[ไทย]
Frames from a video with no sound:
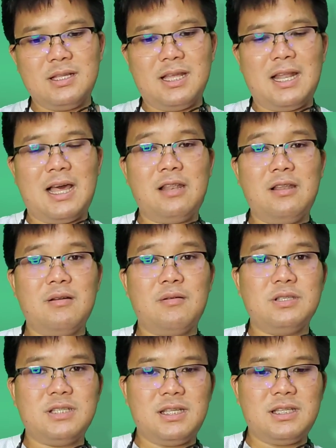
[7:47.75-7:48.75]
ฉะนั้น
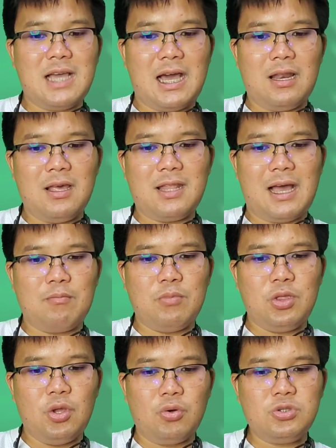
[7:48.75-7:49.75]
ชินจาเลย
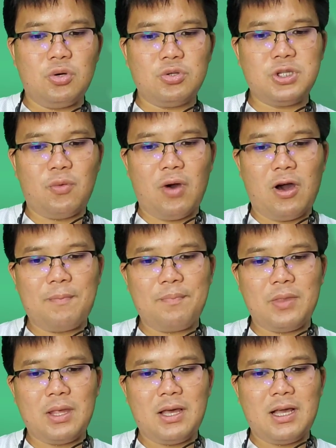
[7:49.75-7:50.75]
ทำโดโจสวอป
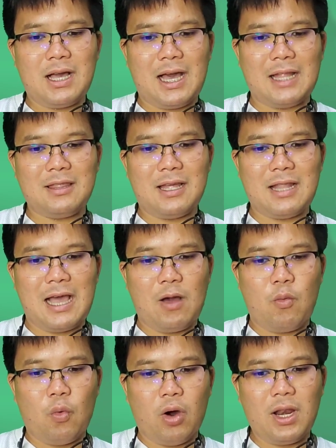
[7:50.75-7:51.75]
คันตนะ
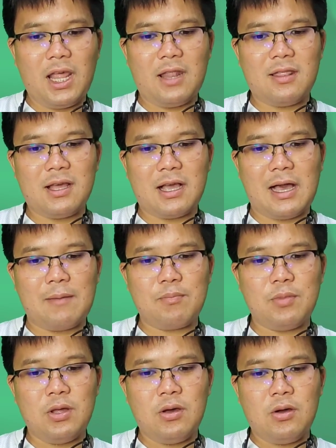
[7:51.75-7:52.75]
วอลเล็ตนะครับ
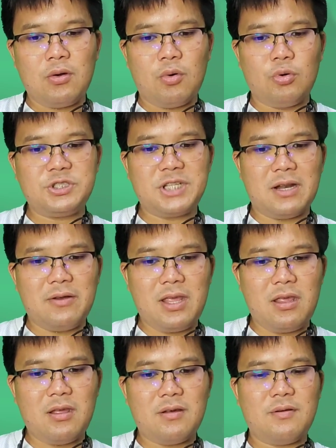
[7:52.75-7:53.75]
คุซา
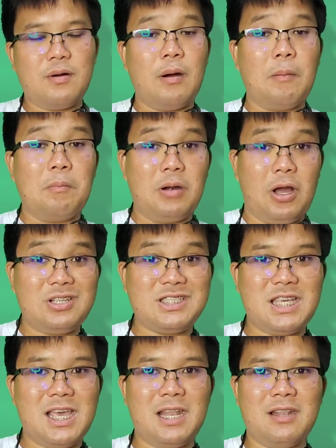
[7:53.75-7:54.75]
ริบล็อก
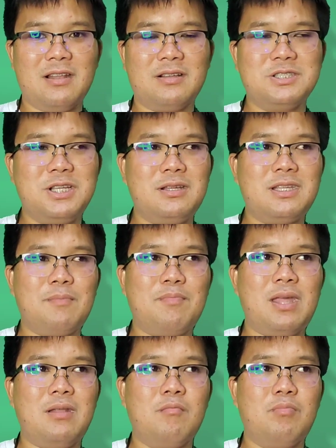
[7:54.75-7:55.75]
เชนซึ่งจะ
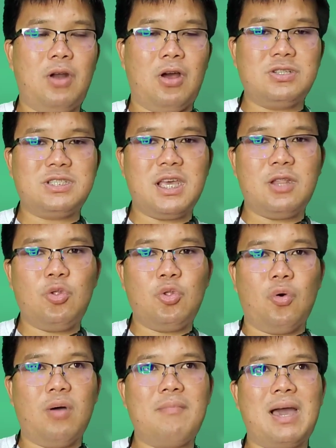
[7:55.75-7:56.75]
เป็นบล็อกเชน
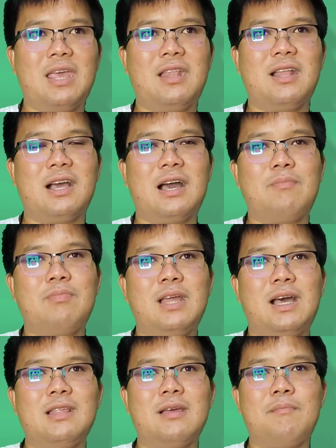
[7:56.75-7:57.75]
ตัวใหม่นะครับ
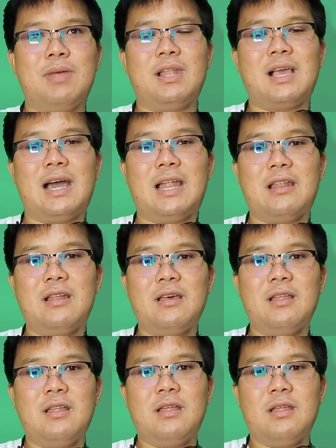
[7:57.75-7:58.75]
น่าจะเป็นการ
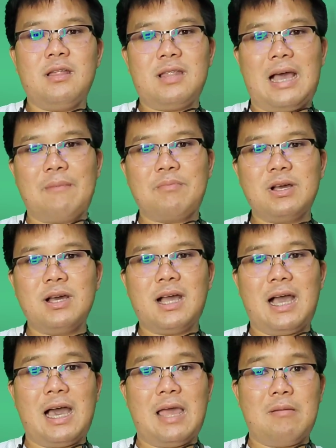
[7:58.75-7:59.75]
ทำเครื
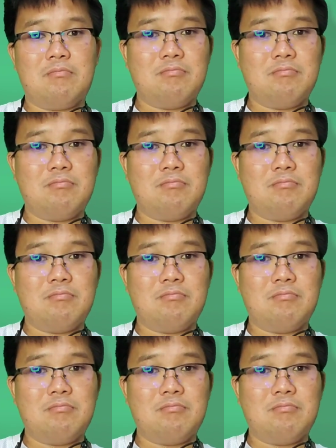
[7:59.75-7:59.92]
อข่าย